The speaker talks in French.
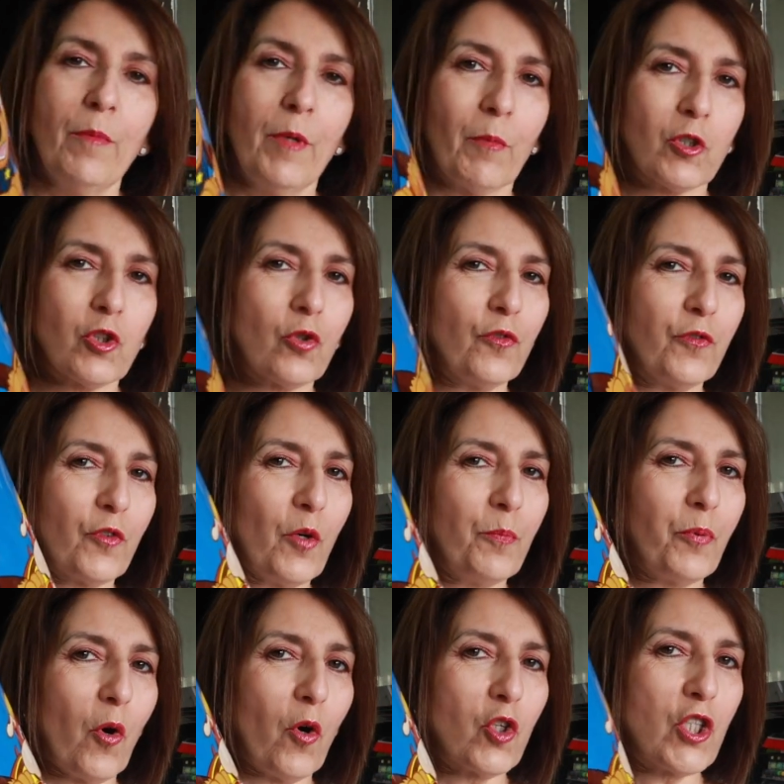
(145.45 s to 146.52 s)
Mais moi, je trouve que
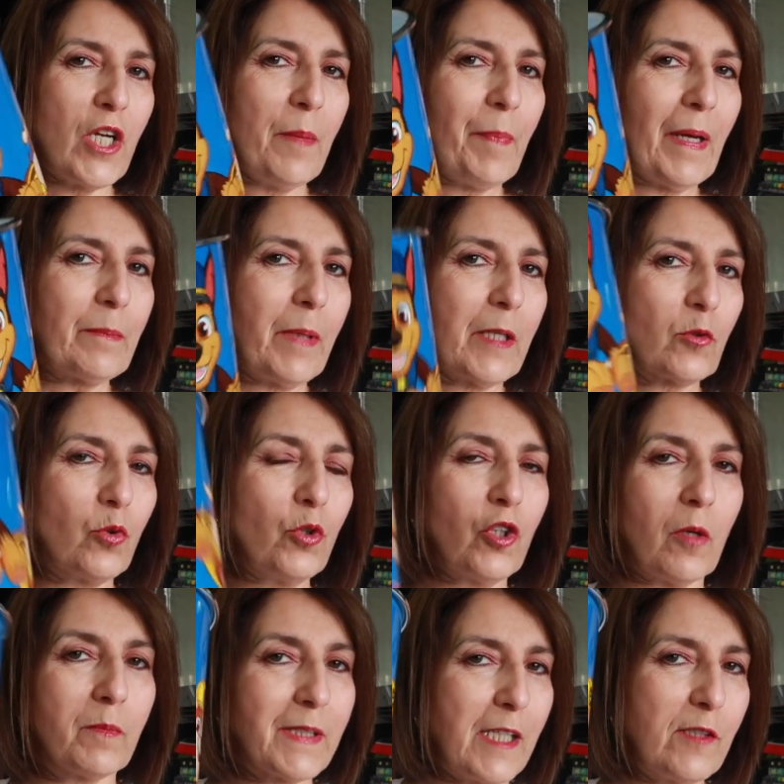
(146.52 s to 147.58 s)
pour ranger les pâtes patrouilles,
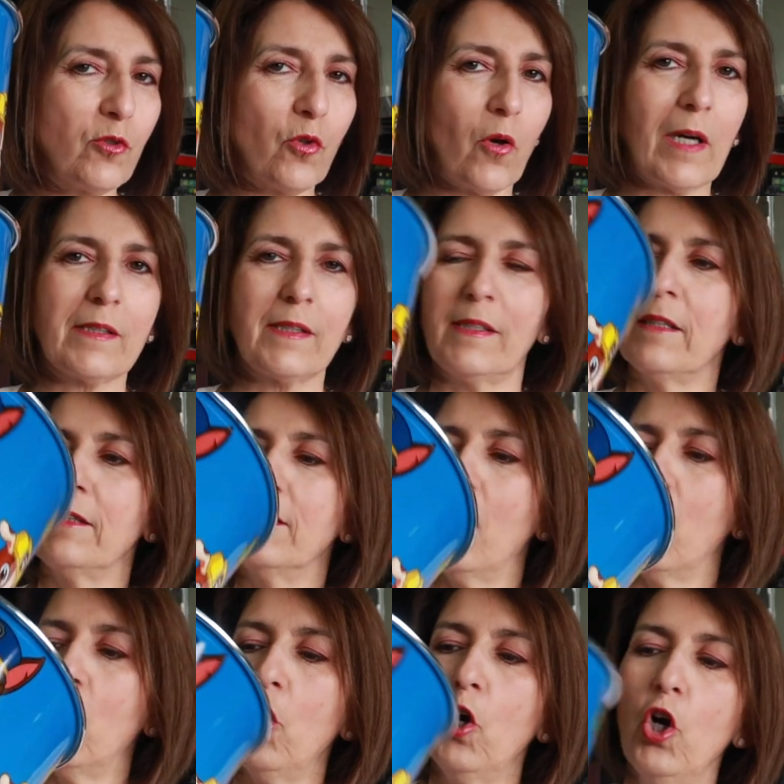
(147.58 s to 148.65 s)
comme ça, il saura que c'est
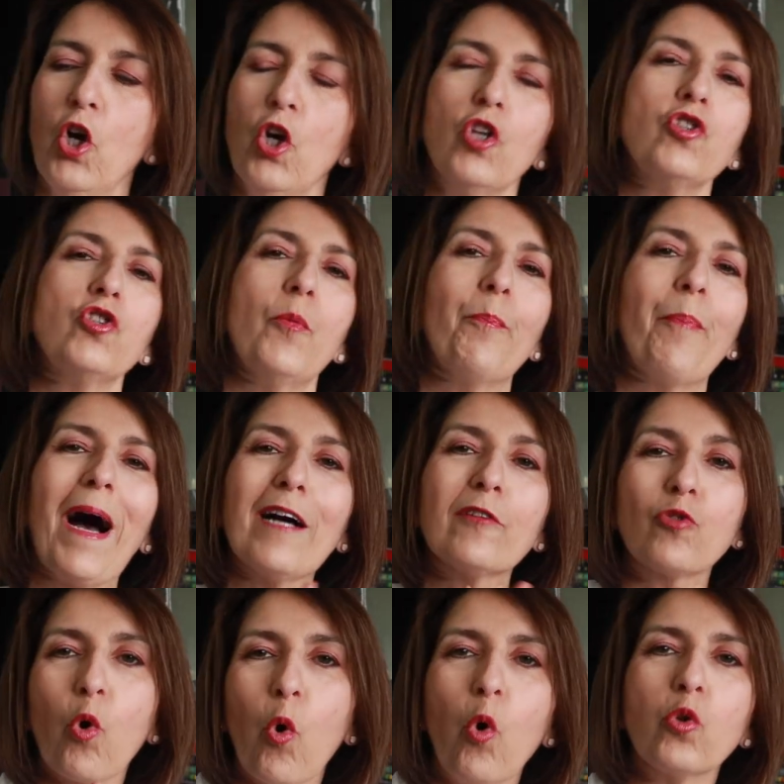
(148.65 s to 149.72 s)
dedans c'est pas
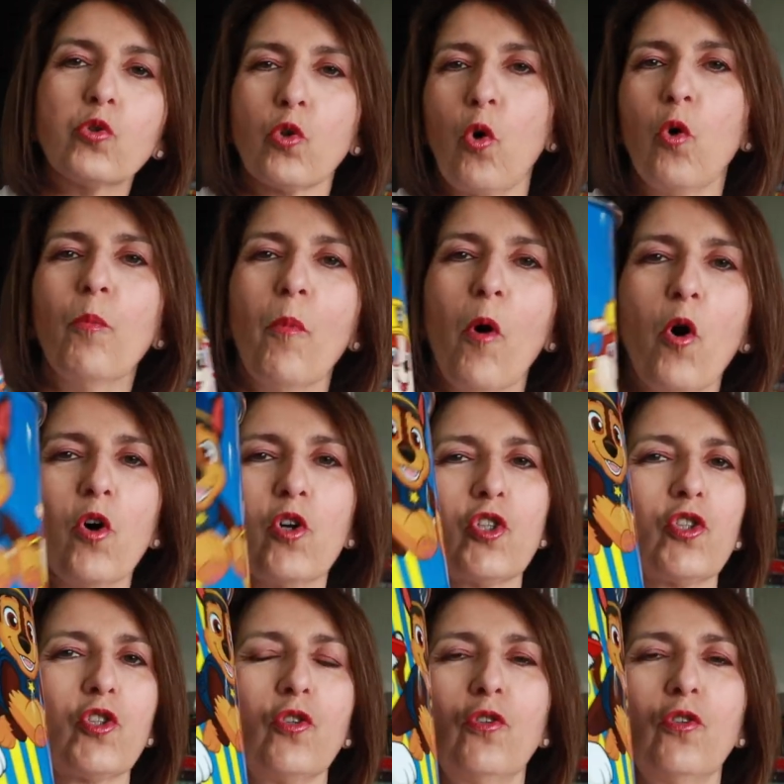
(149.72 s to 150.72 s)
trop trop moche.